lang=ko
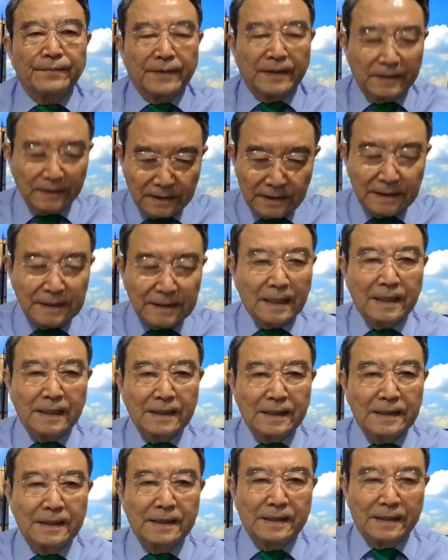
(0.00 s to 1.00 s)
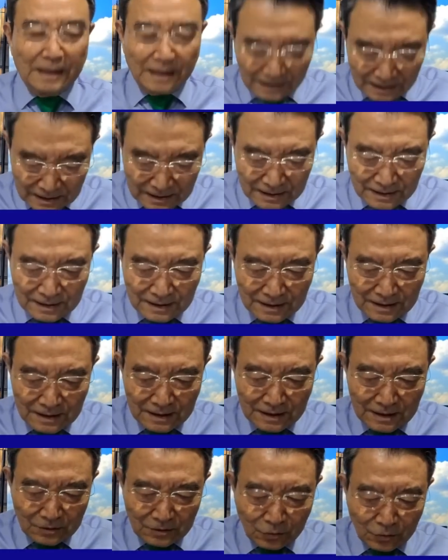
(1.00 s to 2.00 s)
그러니까 이
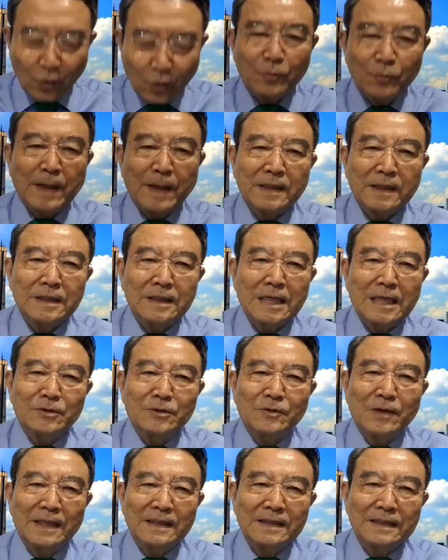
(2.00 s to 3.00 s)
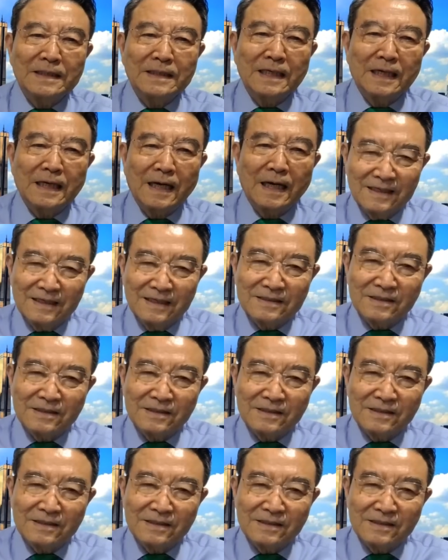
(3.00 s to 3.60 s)
돌팔이라고 하니까